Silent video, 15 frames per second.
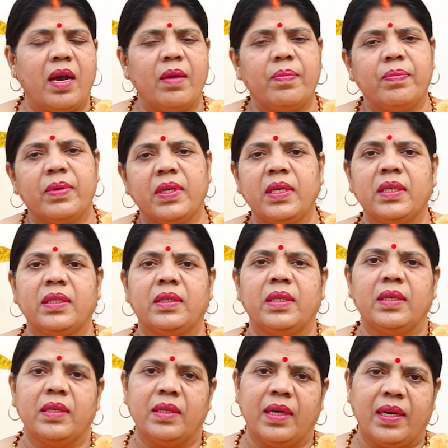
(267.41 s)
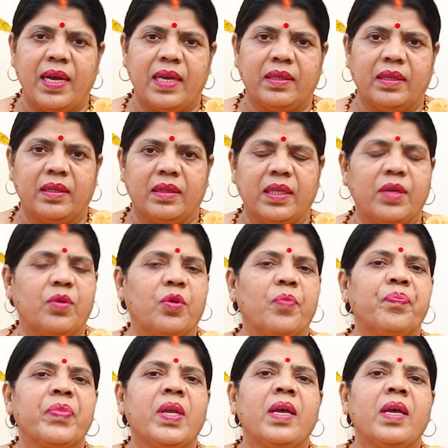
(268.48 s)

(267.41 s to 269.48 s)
आप इस दिन करा सकते हो